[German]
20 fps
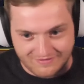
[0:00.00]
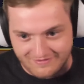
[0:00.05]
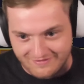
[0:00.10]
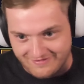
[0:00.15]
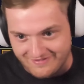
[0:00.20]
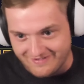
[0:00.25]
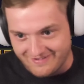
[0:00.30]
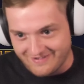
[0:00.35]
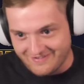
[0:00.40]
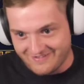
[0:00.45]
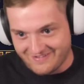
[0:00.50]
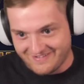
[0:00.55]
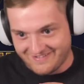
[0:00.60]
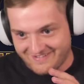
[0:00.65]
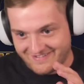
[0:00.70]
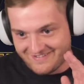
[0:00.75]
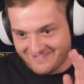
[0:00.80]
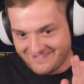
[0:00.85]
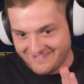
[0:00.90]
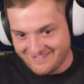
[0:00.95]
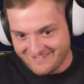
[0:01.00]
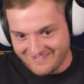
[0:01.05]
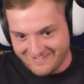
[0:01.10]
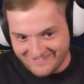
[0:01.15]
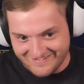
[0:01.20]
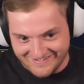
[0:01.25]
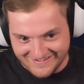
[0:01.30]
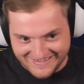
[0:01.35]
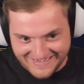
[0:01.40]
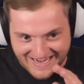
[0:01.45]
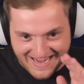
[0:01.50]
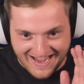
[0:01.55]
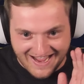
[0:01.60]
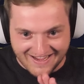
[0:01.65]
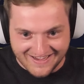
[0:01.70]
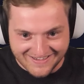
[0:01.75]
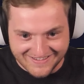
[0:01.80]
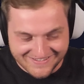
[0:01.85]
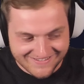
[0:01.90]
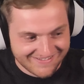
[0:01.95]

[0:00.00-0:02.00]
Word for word: Oh, oh, oh, ja.